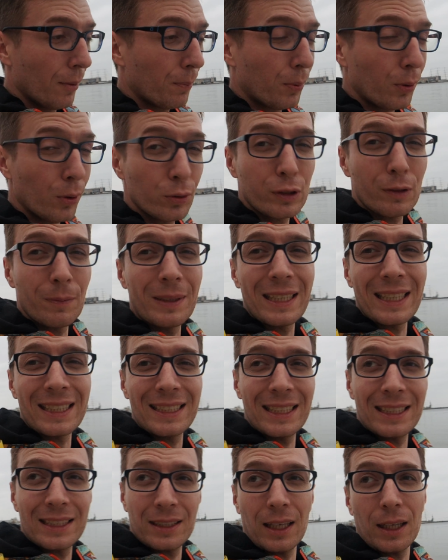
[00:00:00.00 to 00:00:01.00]
Plusów medytacji
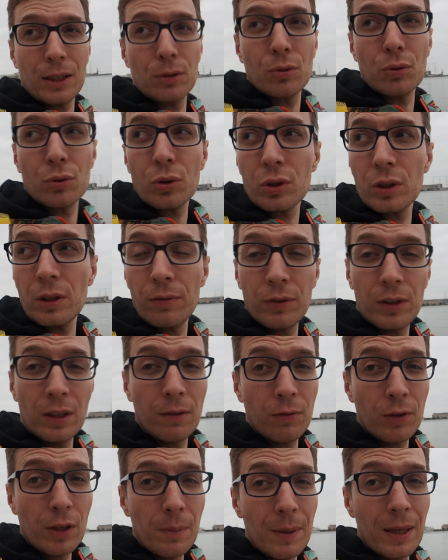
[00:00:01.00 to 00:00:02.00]
jest tak dużo, że w tym
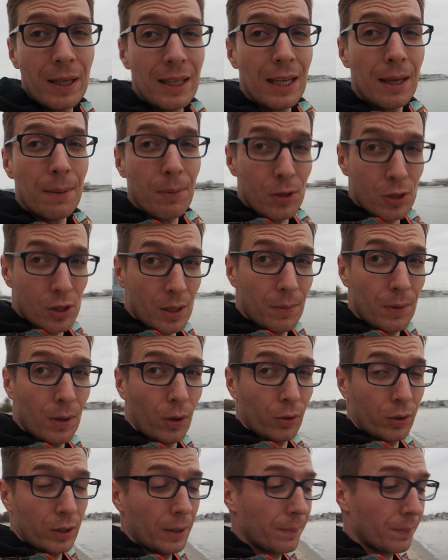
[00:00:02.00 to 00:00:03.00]
filmie nie będziemy
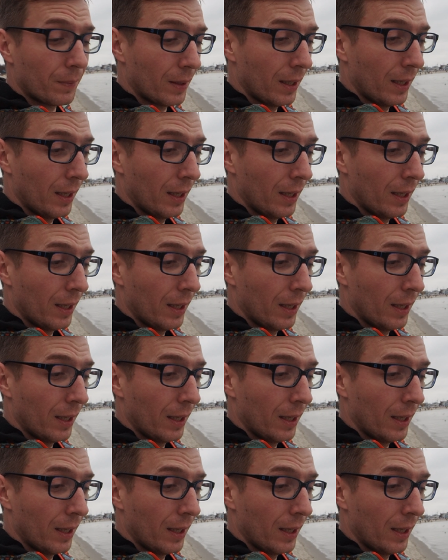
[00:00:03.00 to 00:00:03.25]
o tym